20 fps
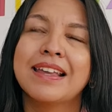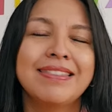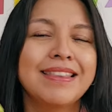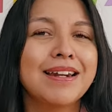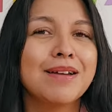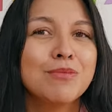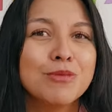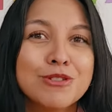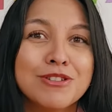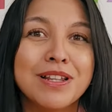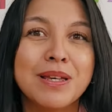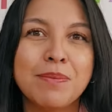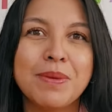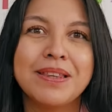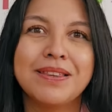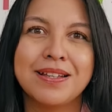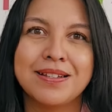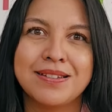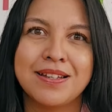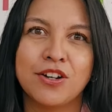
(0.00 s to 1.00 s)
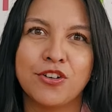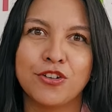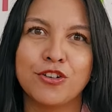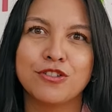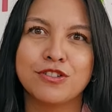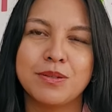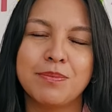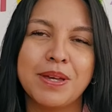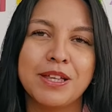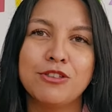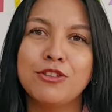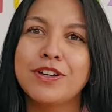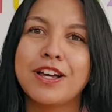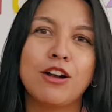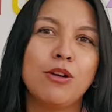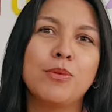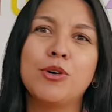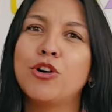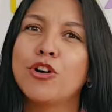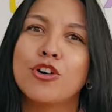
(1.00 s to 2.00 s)
que tenemos límites de conocimiento y
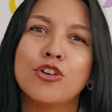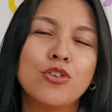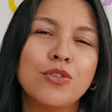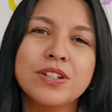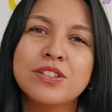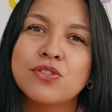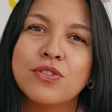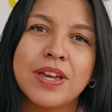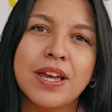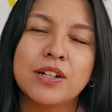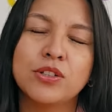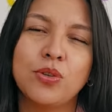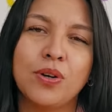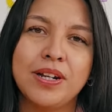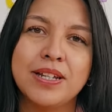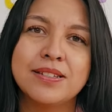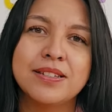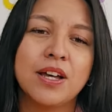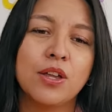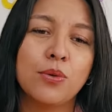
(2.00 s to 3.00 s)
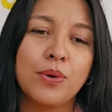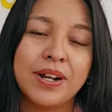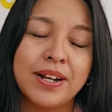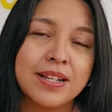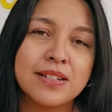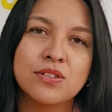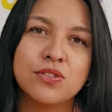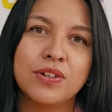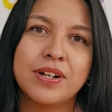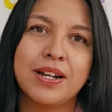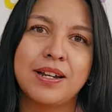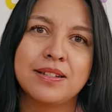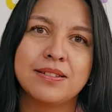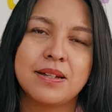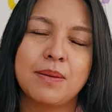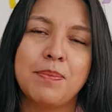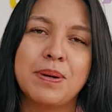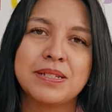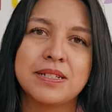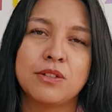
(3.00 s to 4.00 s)
que a lo mejor no estoy actualizado en esto que le
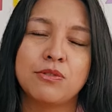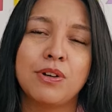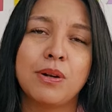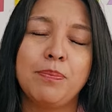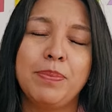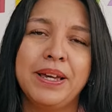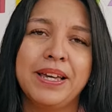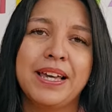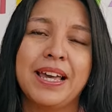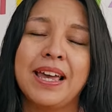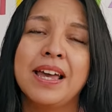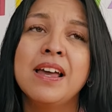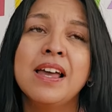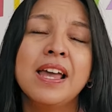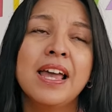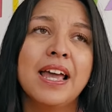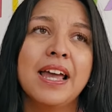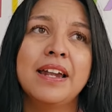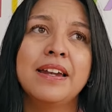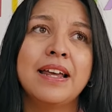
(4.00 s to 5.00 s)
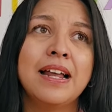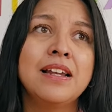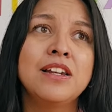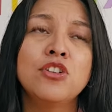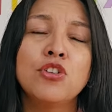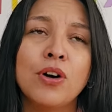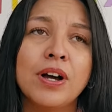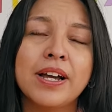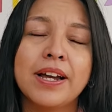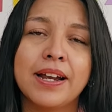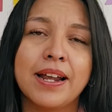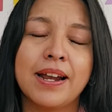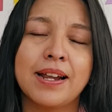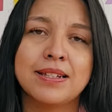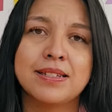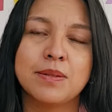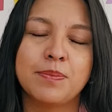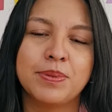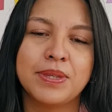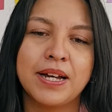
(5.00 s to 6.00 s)
está pasando al peque, en el no querer
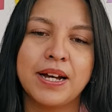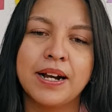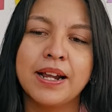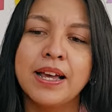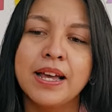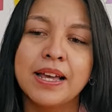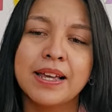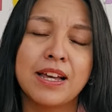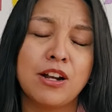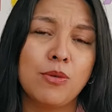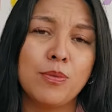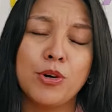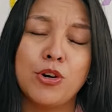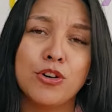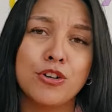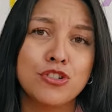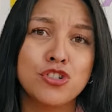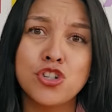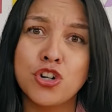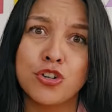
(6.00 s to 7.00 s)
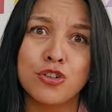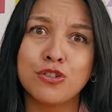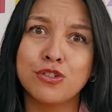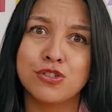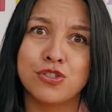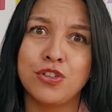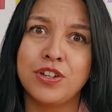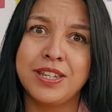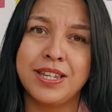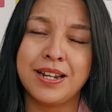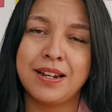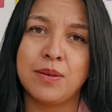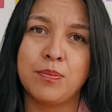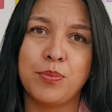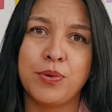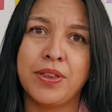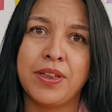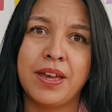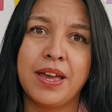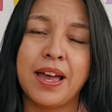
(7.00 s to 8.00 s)
aceptar que a lo mejor yo no soy quien le
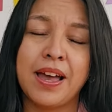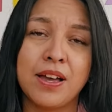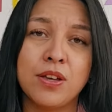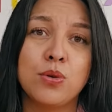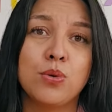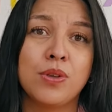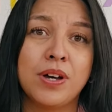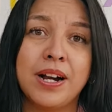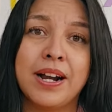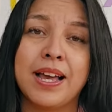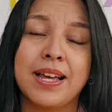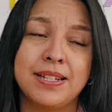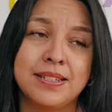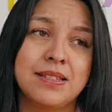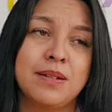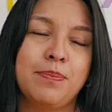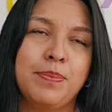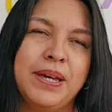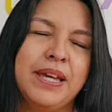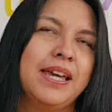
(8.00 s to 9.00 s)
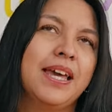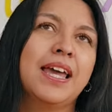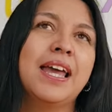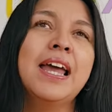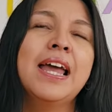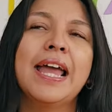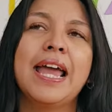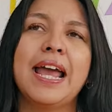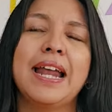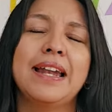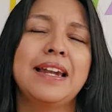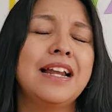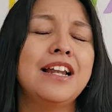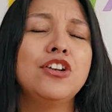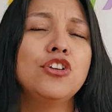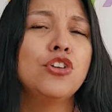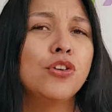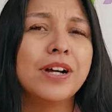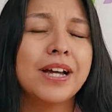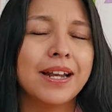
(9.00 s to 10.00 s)
puede ayudar a este peque, en
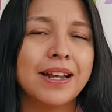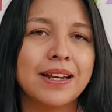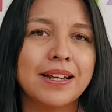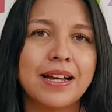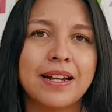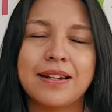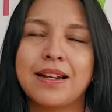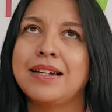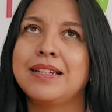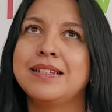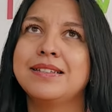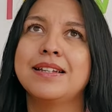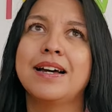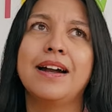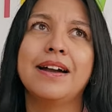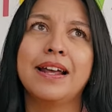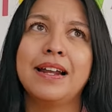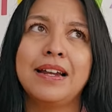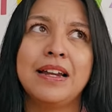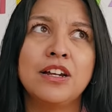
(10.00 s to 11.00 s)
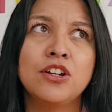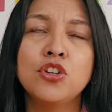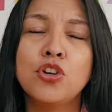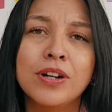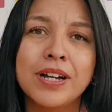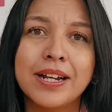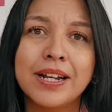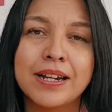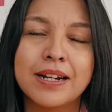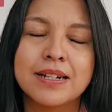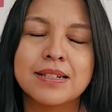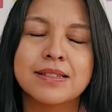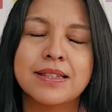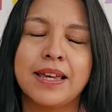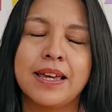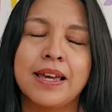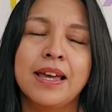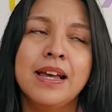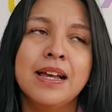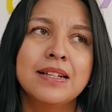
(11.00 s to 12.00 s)
el no querer canalizar, en el no
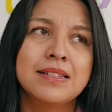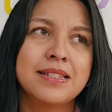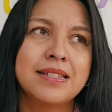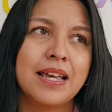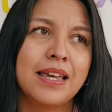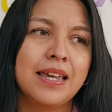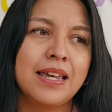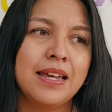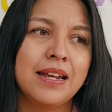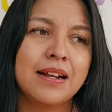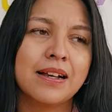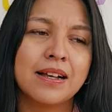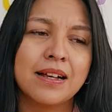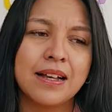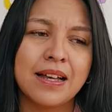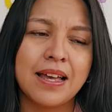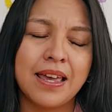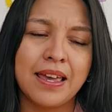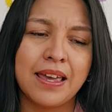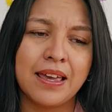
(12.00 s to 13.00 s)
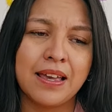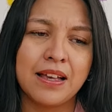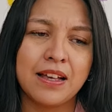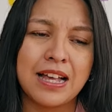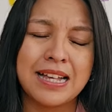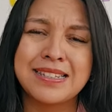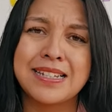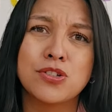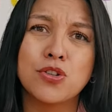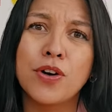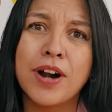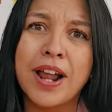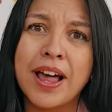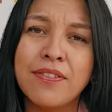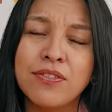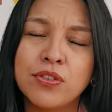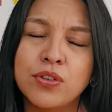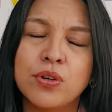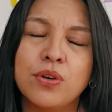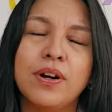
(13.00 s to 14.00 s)
quererte seguir eh,
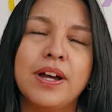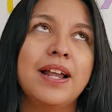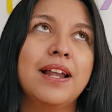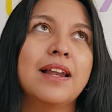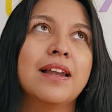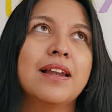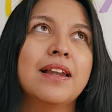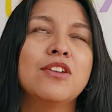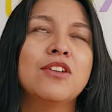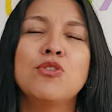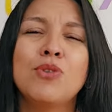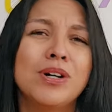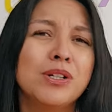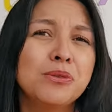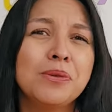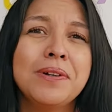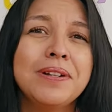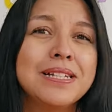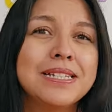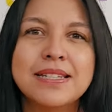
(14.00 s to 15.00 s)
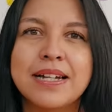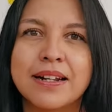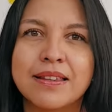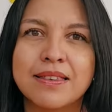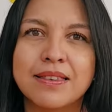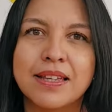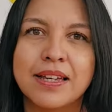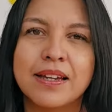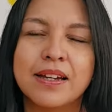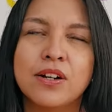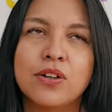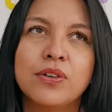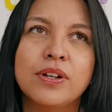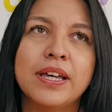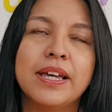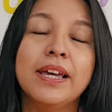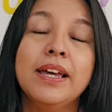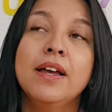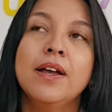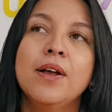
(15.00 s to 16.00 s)
asesorando, el no actualizarte. Creo
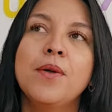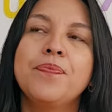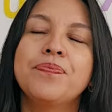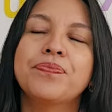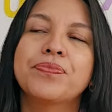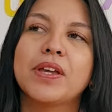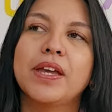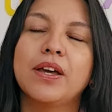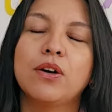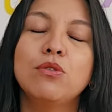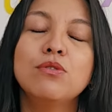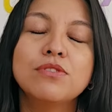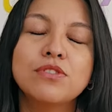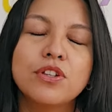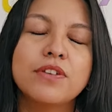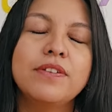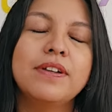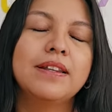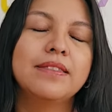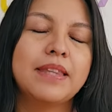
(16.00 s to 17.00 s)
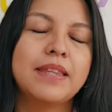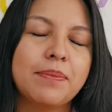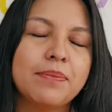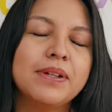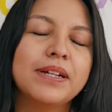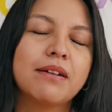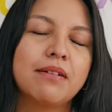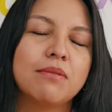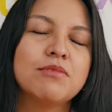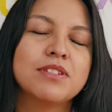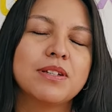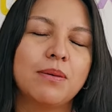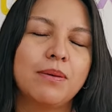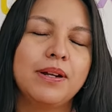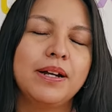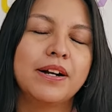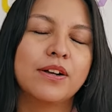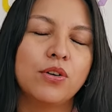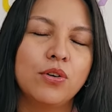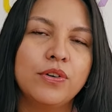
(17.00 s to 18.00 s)
que eh, justo del tema que vamos a
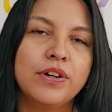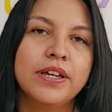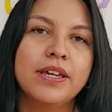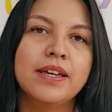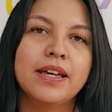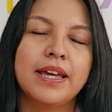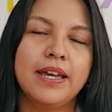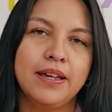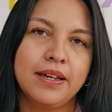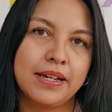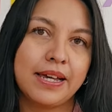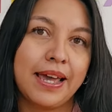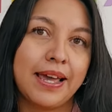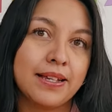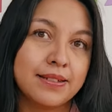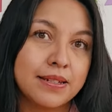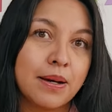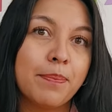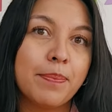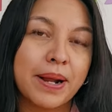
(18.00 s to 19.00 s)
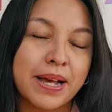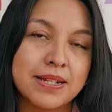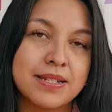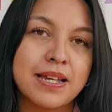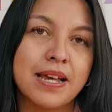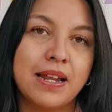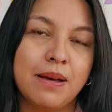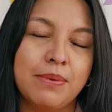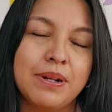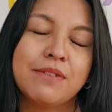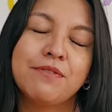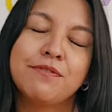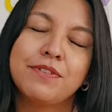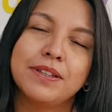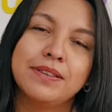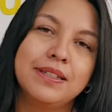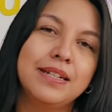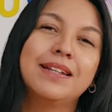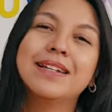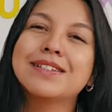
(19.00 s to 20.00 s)
hablar hoy, eh, que es apraxia del habla
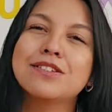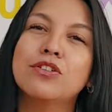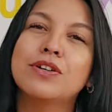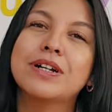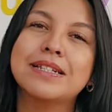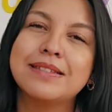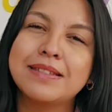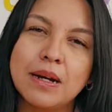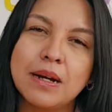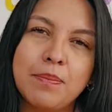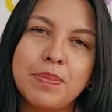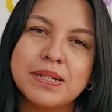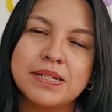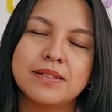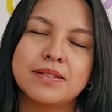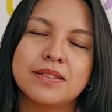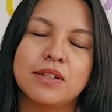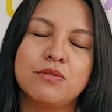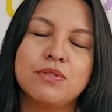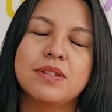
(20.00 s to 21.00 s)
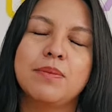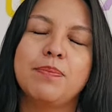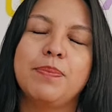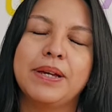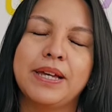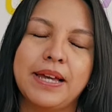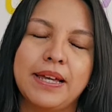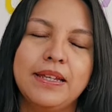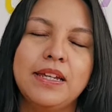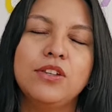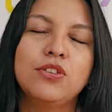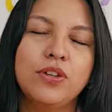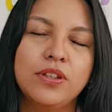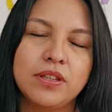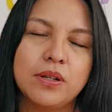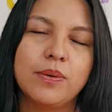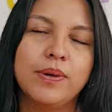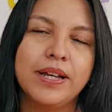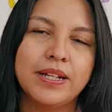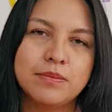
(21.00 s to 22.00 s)
infantil, que es lo que está presentando este pequeñito
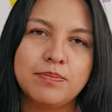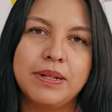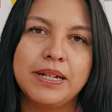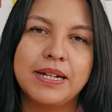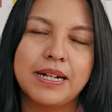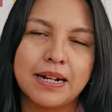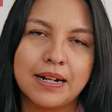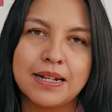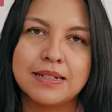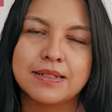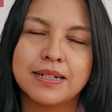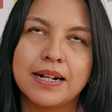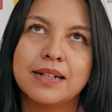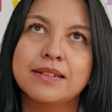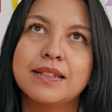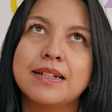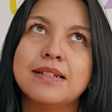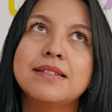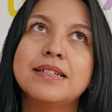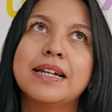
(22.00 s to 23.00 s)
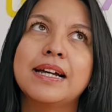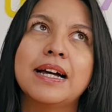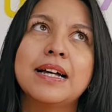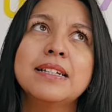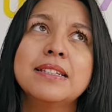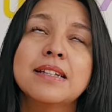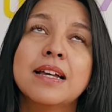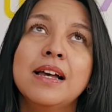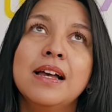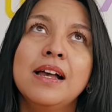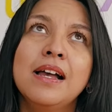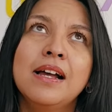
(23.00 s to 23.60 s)
y te voy a explicar las características.